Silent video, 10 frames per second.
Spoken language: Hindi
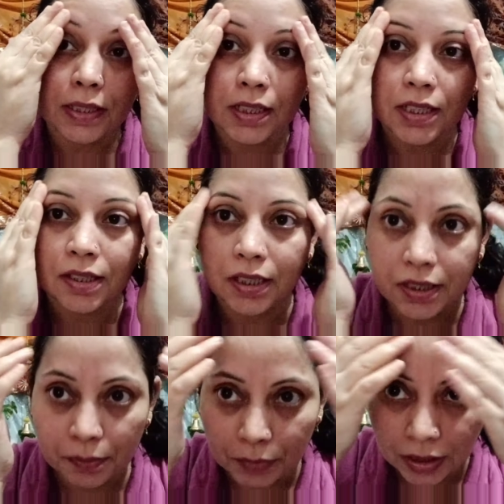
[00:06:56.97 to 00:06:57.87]
पच्चीस
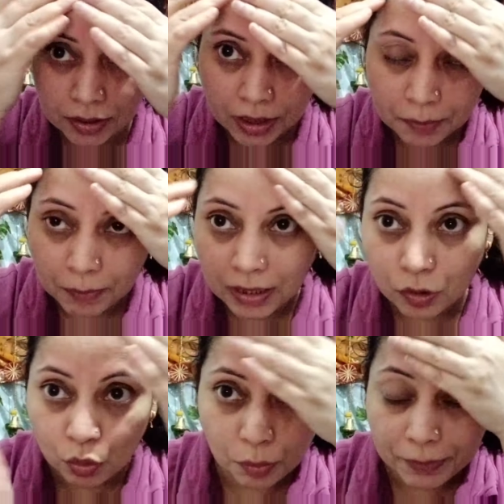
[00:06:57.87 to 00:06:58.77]
तीस मिनट तक
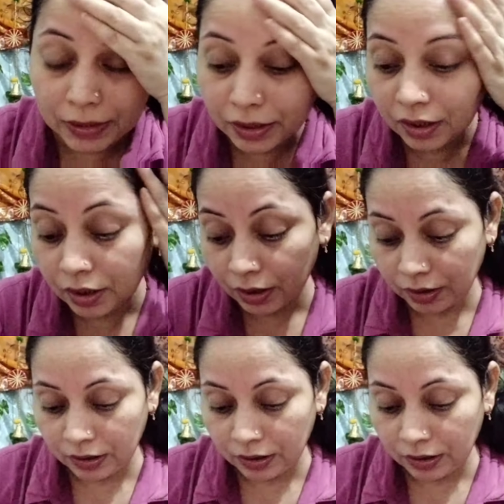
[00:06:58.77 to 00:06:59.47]
मास्क को मैंने